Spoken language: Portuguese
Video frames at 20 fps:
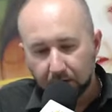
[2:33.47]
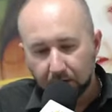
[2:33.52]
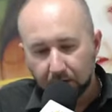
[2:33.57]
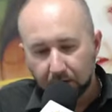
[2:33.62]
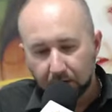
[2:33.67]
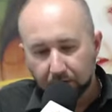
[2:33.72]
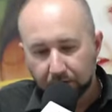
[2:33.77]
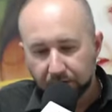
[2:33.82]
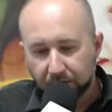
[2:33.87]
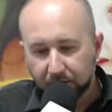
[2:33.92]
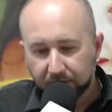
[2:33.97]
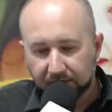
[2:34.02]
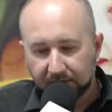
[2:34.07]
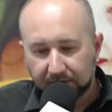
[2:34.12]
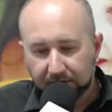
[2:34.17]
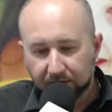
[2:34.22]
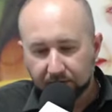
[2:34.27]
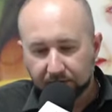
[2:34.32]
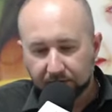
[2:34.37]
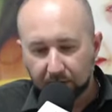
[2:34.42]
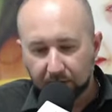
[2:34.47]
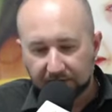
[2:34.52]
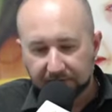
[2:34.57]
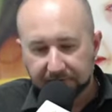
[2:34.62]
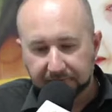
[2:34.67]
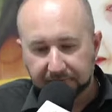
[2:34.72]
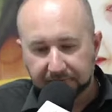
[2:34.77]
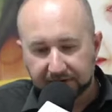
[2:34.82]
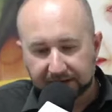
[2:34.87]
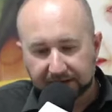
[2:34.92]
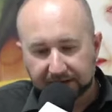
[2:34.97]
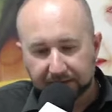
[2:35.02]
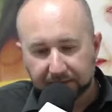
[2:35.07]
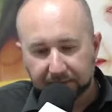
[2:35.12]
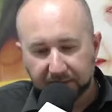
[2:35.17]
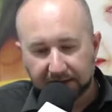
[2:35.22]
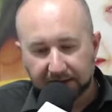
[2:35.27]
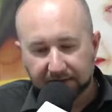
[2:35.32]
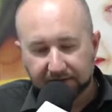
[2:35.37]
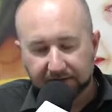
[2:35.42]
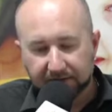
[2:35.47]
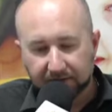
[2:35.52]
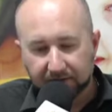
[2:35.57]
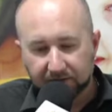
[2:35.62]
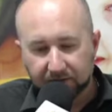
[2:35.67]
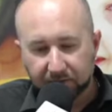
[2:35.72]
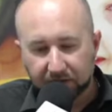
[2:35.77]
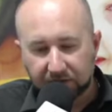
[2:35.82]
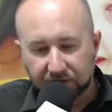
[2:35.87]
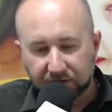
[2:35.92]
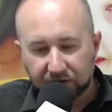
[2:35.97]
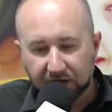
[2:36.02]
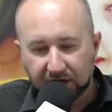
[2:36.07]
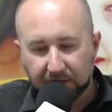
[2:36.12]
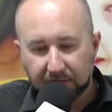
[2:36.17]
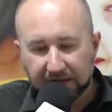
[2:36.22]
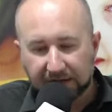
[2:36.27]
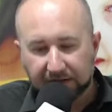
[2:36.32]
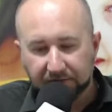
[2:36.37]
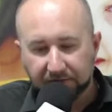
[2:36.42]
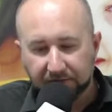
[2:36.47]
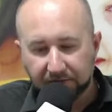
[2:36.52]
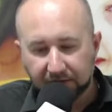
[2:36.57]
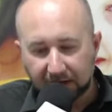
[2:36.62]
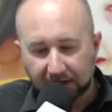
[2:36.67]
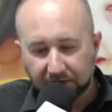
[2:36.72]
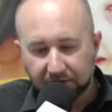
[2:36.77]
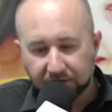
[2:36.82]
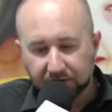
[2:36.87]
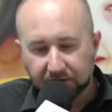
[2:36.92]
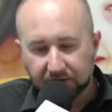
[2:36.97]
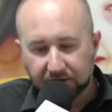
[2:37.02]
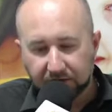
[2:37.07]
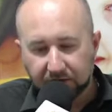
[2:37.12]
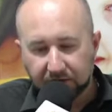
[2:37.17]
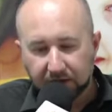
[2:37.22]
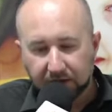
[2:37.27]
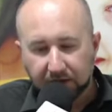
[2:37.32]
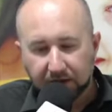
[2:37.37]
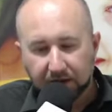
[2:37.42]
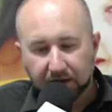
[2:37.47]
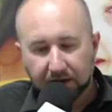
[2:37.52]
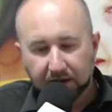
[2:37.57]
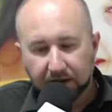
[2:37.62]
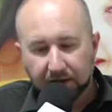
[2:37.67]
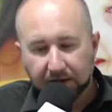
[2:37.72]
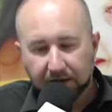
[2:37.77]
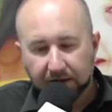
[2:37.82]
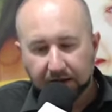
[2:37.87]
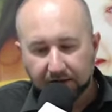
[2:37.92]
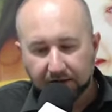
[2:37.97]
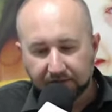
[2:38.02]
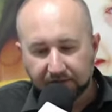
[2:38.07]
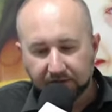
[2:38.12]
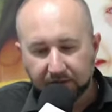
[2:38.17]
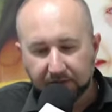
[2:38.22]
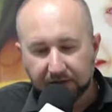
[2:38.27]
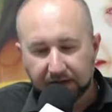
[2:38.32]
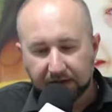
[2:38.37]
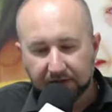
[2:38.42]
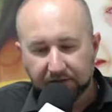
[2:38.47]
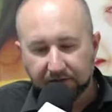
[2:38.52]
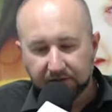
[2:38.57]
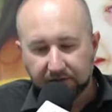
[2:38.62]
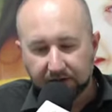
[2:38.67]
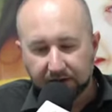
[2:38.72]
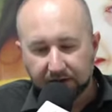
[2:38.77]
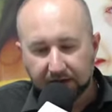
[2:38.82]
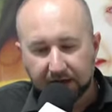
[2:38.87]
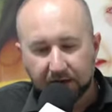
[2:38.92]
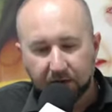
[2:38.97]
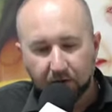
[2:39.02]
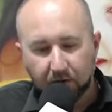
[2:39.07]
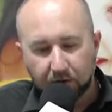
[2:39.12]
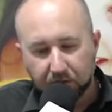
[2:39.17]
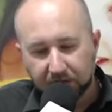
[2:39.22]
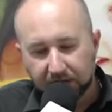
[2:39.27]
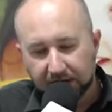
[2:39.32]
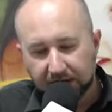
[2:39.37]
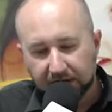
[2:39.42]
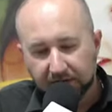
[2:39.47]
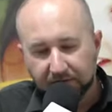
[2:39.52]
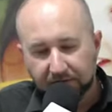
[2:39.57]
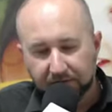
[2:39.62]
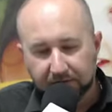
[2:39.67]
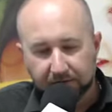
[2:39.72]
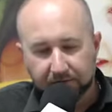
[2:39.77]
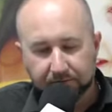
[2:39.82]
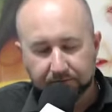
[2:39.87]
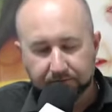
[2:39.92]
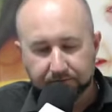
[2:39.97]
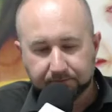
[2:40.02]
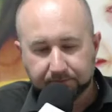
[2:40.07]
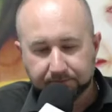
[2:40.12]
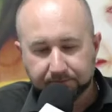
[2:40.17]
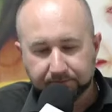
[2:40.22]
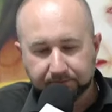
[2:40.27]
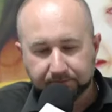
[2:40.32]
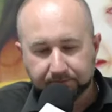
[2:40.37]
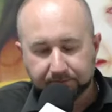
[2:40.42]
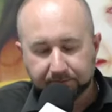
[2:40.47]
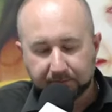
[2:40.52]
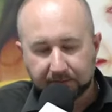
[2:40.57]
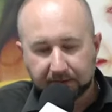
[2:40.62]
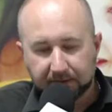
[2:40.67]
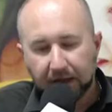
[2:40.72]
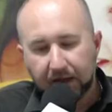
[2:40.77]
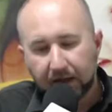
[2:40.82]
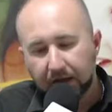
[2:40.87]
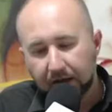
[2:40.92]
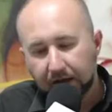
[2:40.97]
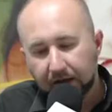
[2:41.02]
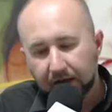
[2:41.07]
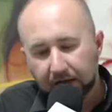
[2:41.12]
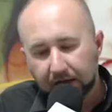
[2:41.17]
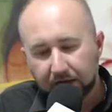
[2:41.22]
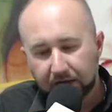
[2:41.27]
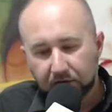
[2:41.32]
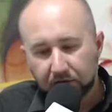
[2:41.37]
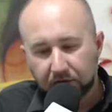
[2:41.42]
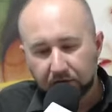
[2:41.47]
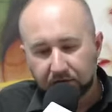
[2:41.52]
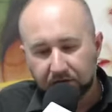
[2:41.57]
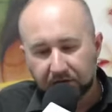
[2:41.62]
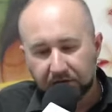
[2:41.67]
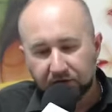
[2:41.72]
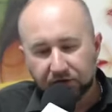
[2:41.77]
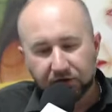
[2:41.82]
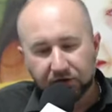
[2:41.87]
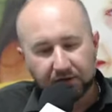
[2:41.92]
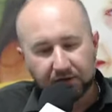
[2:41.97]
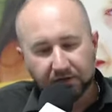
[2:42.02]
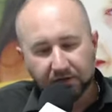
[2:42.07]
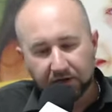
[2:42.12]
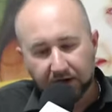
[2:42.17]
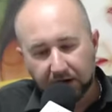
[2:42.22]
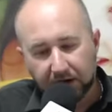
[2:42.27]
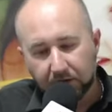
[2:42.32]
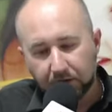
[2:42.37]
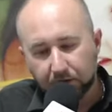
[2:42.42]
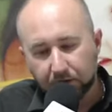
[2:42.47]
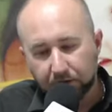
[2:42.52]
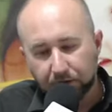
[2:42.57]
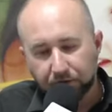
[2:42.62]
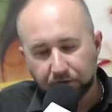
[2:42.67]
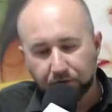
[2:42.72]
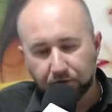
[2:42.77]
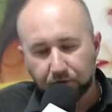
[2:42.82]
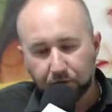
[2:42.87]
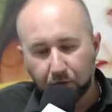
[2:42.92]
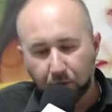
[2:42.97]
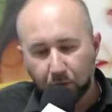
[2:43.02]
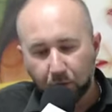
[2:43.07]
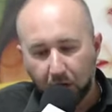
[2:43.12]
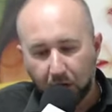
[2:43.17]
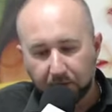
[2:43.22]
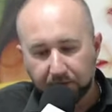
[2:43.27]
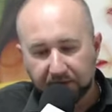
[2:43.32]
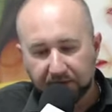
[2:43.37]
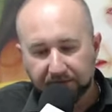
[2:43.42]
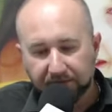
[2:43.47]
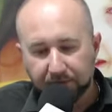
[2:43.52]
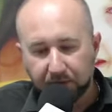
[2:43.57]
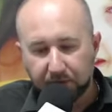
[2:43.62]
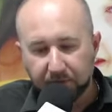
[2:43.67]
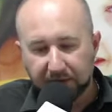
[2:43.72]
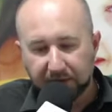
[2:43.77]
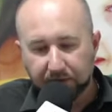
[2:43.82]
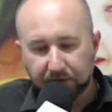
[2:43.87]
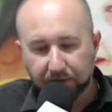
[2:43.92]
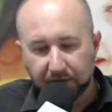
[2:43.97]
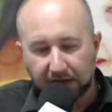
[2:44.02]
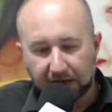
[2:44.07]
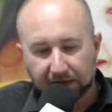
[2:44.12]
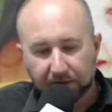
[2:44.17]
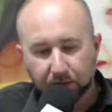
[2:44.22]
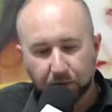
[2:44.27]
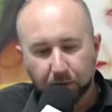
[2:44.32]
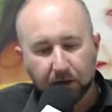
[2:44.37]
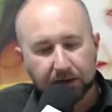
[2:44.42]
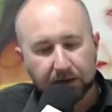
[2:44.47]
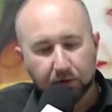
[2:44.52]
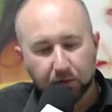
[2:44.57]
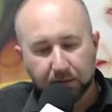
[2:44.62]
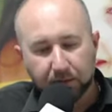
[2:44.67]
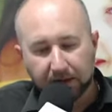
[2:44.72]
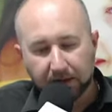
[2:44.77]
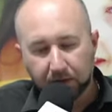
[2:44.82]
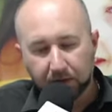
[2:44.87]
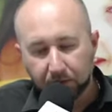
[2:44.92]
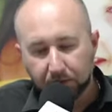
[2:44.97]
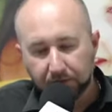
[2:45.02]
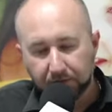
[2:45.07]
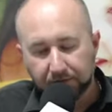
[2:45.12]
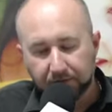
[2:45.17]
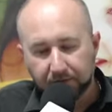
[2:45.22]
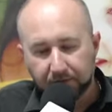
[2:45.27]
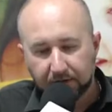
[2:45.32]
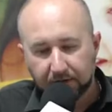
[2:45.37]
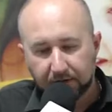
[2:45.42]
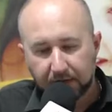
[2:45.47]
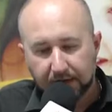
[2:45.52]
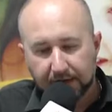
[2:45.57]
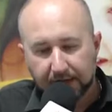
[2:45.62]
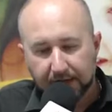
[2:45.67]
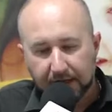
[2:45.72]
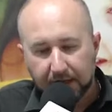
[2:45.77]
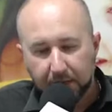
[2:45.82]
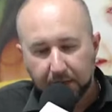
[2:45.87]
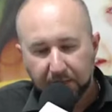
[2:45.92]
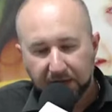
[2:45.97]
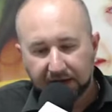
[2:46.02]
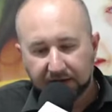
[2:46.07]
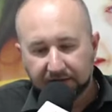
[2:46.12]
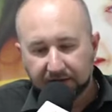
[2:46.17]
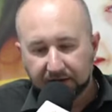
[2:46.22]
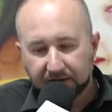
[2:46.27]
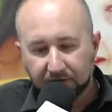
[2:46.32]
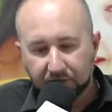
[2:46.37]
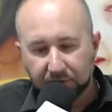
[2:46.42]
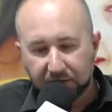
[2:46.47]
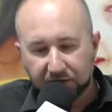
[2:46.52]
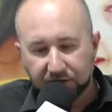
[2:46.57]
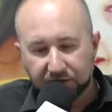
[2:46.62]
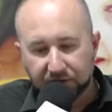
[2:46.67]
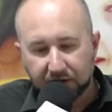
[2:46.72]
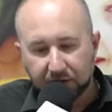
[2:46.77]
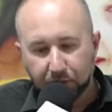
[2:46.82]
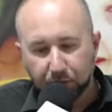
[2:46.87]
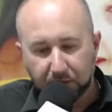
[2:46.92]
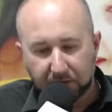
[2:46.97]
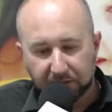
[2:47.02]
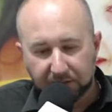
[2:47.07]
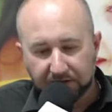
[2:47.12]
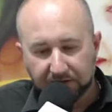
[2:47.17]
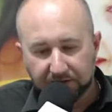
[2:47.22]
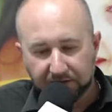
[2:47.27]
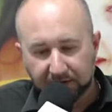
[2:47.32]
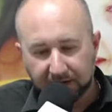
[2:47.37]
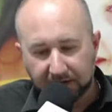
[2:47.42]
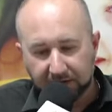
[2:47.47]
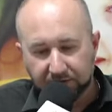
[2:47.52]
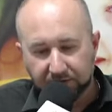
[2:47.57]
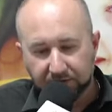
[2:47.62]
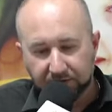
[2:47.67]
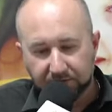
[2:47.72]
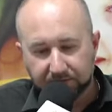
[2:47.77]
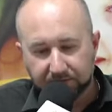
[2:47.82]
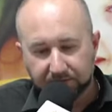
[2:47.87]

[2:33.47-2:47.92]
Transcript: Um soldado deu a vida para transmitir a mensagem e restabelecer a comunicação. Querido ouvinte, há séculos um homem foi pendurado em uma cruz para transmitir uma mensagem: